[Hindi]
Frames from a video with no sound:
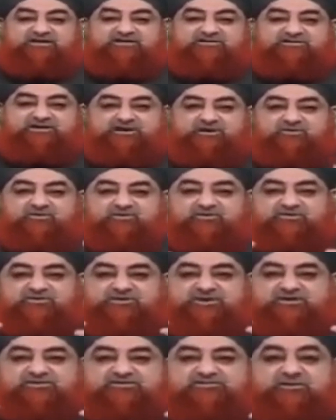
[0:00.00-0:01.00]
चारों
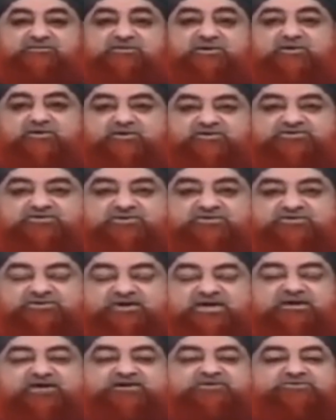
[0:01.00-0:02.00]
यानी तबक रोशन हो
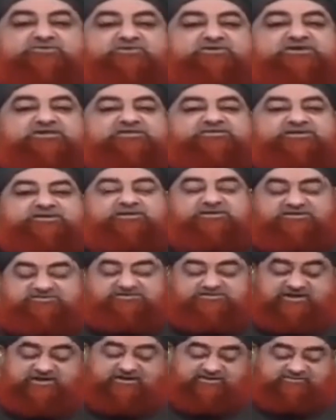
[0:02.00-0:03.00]
जाएंगे जिसको कहते हैं ना
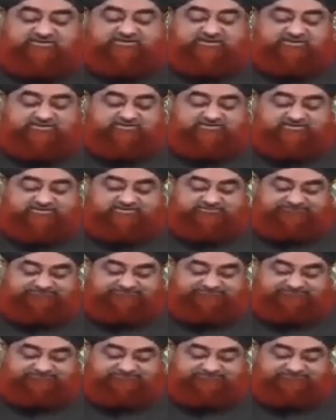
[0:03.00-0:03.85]
इन आप देखें ज़रा